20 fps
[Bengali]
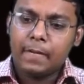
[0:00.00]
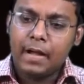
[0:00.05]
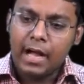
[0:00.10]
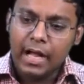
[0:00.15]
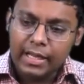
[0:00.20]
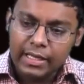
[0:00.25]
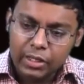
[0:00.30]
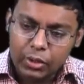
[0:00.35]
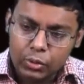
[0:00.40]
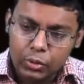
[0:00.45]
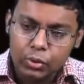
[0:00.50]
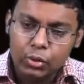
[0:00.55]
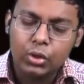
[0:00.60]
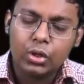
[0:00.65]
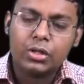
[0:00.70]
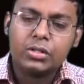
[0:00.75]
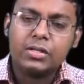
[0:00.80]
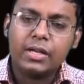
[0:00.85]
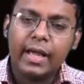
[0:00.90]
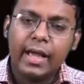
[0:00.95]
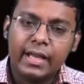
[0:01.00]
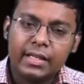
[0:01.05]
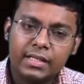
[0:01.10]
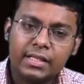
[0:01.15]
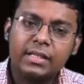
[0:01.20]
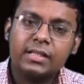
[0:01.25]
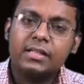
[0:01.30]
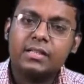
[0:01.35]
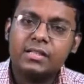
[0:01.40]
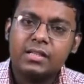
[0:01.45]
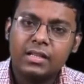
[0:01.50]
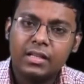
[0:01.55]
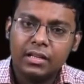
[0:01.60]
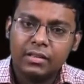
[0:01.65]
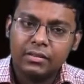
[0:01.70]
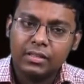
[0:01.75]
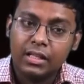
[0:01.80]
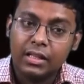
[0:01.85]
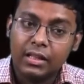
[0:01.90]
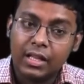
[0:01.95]
I could not attend
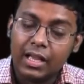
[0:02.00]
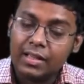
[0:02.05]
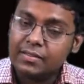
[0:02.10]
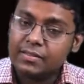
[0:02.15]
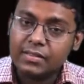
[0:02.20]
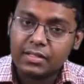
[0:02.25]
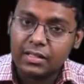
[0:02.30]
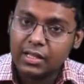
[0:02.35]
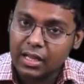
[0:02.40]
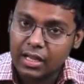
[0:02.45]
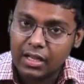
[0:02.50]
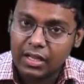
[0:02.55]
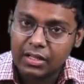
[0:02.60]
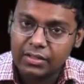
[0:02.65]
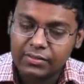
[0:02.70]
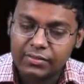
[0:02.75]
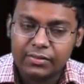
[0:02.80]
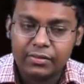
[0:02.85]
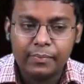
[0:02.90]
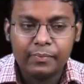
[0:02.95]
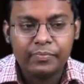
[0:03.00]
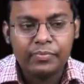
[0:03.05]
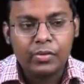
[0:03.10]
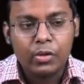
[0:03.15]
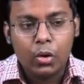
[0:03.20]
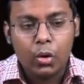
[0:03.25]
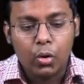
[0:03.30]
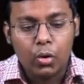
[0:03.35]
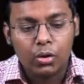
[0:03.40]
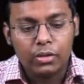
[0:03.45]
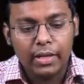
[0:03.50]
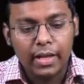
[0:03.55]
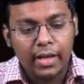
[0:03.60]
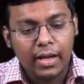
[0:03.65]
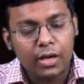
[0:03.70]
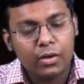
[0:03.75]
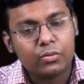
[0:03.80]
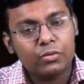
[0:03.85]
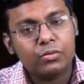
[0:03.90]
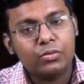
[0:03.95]
the last class on
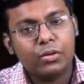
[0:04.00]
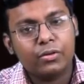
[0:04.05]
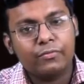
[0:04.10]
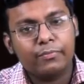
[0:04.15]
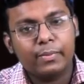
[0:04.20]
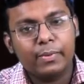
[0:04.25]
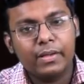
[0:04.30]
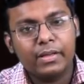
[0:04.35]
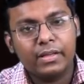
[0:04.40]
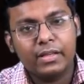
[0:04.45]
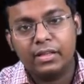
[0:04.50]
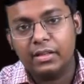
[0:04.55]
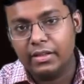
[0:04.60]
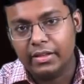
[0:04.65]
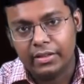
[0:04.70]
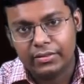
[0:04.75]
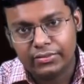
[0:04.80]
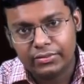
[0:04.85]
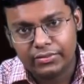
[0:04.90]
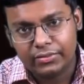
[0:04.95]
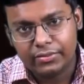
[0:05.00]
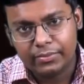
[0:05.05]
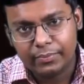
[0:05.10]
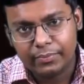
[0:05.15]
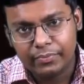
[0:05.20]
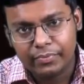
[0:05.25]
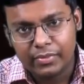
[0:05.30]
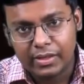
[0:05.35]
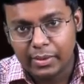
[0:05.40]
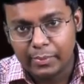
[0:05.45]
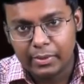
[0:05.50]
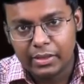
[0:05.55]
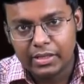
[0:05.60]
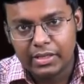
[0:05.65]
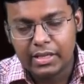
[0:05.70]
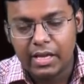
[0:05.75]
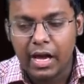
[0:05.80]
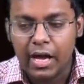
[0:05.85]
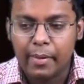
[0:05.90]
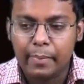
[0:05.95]
account of my illness তার মানে
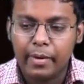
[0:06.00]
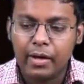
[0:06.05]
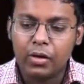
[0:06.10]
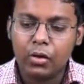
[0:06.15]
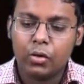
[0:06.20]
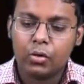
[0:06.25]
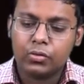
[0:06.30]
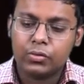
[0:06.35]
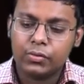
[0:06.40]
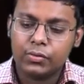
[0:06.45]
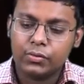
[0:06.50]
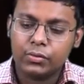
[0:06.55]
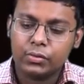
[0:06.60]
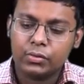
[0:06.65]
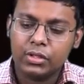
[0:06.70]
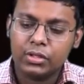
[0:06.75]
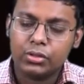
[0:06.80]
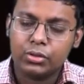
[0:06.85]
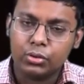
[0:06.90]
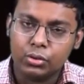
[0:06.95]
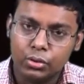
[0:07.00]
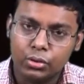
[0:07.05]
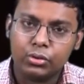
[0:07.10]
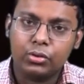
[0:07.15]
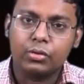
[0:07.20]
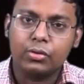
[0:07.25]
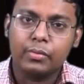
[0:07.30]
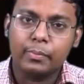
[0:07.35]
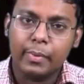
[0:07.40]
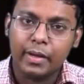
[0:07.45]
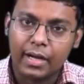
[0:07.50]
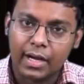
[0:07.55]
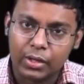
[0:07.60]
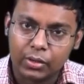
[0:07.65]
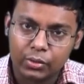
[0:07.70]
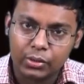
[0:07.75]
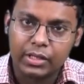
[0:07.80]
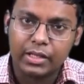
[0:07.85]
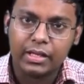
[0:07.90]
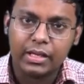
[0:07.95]
কি আমার অসুস্থতার জন্য বা
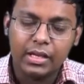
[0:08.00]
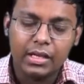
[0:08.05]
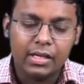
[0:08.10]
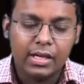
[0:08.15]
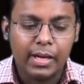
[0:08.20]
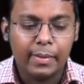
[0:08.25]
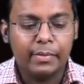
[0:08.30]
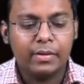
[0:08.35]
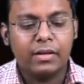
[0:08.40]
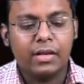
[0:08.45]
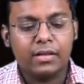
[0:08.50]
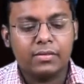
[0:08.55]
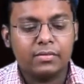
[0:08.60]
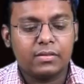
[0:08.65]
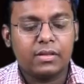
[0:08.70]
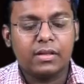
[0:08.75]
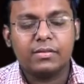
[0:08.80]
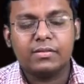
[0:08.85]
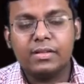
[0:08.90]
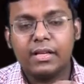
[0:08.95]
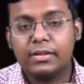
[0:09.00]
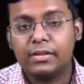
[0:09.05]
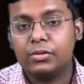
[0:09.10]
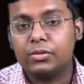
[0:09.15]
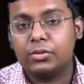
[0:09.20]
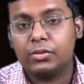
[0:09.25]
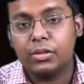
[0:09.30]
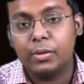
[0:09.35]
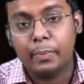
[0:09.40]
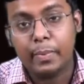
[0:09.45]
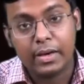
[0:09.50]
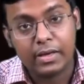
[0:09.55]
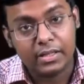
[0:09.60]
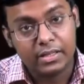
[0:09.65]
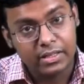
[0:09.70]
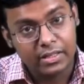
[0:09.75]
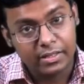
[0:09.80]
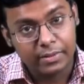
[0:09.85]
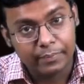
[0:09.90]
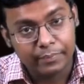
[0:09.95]
কারণে আমি লাস্ট ক্লাসটা অ্যাটেন্ড করতে
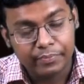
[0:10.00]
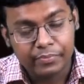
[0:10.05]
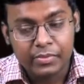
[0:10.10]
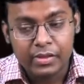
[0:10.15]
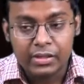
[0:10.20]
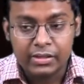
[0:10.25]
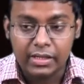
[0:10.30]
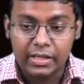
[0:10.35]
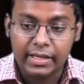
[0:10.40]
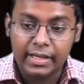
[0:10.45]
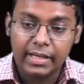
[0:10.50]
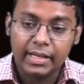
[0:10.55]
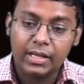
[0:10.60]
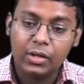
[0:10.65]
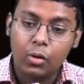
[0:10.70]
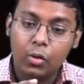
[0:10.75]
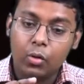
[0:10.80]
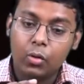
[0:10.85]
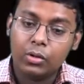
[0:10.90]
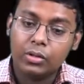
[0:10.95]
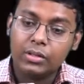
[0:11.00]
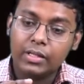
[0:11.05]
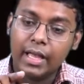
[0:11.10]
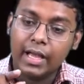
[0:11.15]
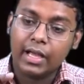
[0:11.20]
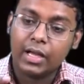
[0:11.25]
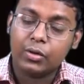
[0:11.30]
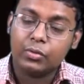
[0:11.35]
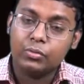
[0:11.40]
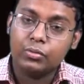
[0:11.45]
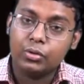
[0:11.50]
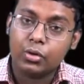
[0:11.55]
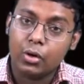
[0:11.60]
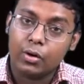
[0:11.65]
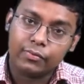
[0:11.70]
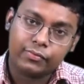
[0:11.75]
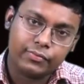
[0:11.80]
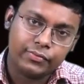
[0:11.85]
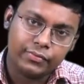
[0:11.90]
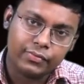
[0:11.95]
পারিনি তাহলে এখানে অন অ্যাকাউন্ট
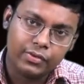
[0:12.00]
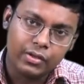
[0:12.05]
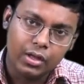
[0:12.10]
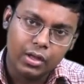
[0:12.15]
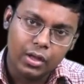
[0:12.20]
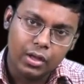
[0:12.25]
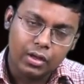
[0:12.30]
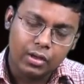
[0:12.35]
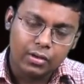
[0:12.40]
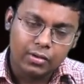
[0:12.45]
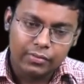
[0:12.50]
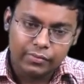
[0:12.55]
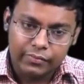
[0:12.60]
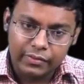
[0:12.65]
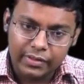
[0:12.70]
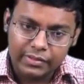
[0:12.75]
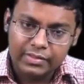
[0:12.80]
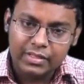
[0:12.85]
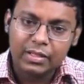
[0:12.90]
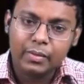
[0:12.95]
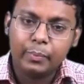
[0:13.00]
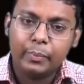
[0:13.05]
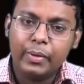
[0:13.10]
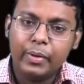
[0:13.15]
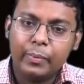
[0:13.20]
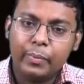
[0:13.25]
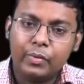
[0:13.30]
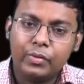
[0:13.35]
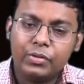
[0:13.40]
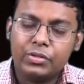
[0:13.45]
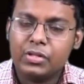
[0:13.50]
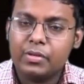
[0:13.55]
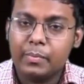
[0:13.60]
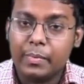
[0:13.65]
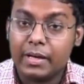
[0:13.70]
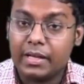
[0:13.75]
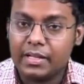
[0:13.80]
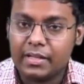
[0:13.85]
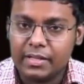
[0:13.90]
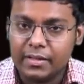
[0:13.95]
অফ ফ্রেজাল প্রিপোজিশন
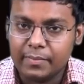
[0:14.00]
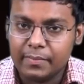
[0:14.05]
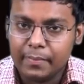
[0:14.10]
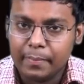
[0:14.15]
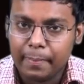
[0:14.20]
মানে কি